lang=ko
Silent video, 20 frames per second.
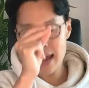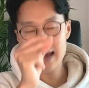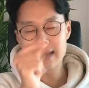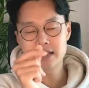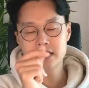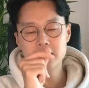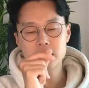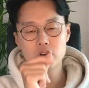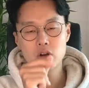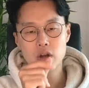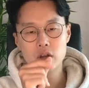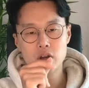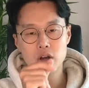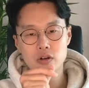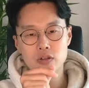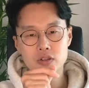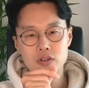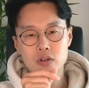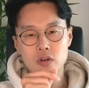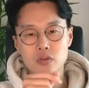아실 거예요,
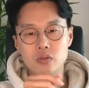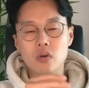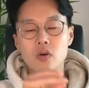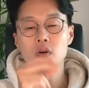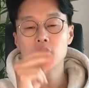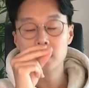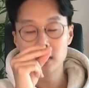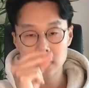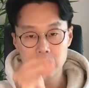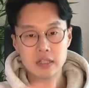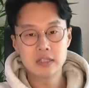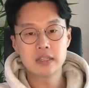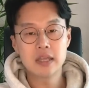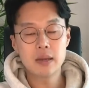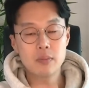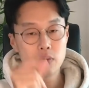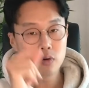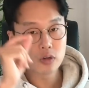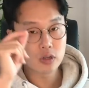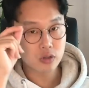어느 정도. 근데
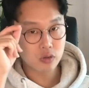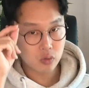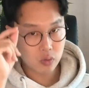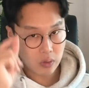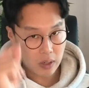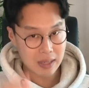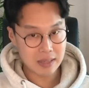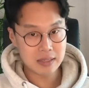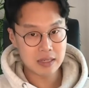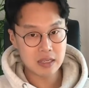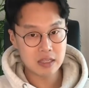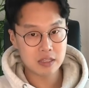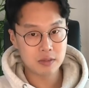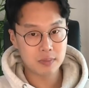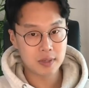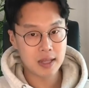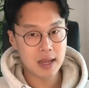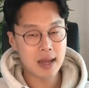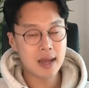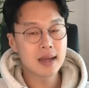모르셔도
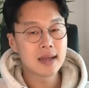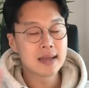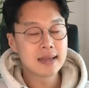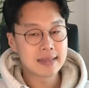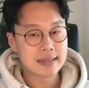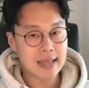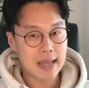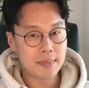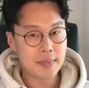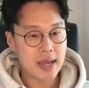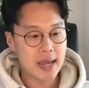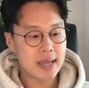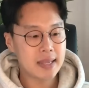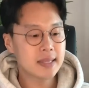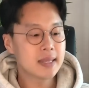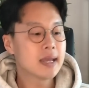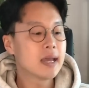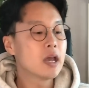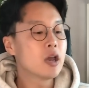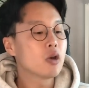괜찮습니다.
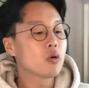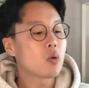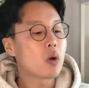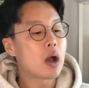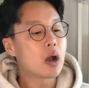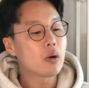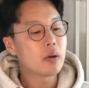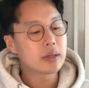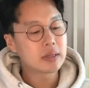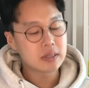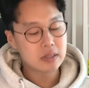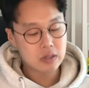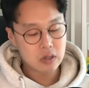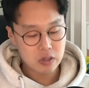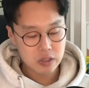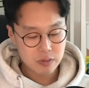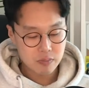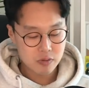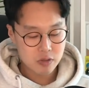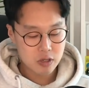다만, 과거의
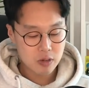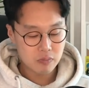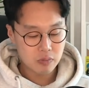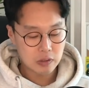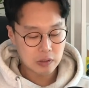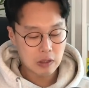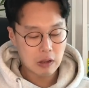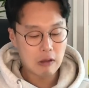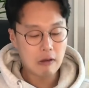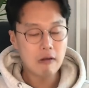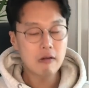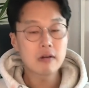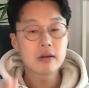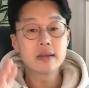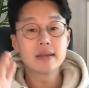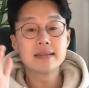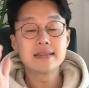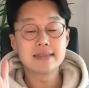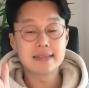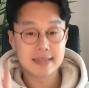특정 시점부터
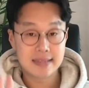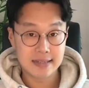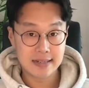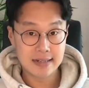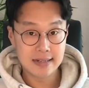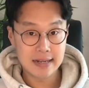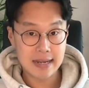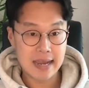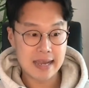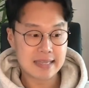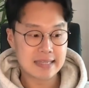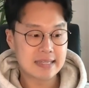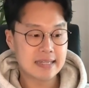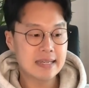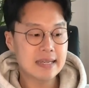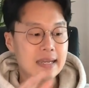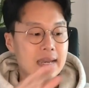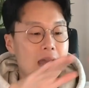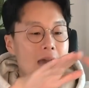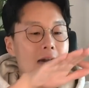
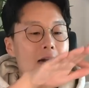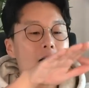지금까지